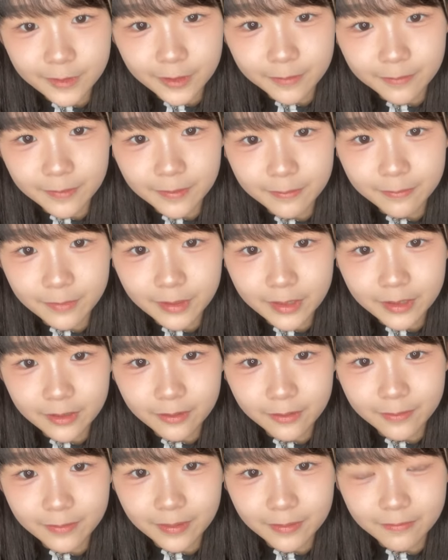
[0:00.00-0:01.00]
こんばんは
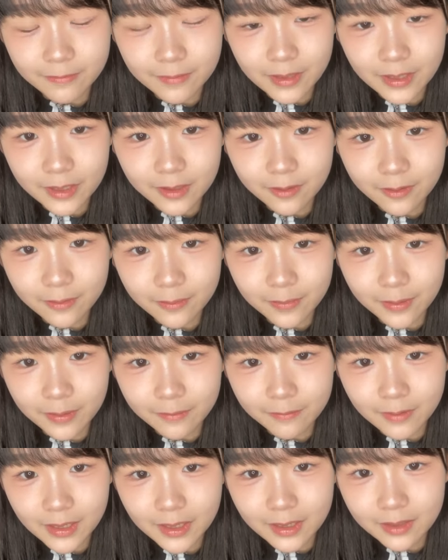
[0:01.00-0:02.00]
こんばんはこんばん
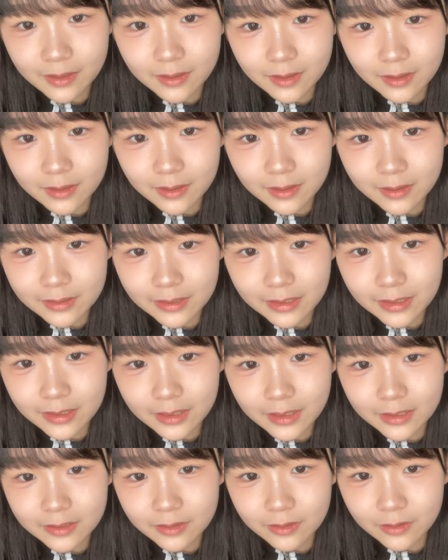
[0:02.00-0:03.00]
はハートあり
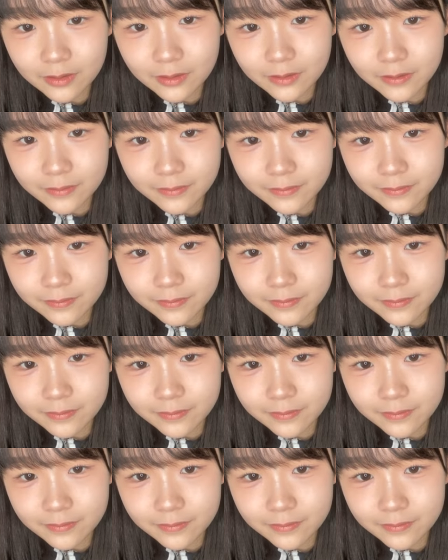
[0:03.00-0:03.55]
がとう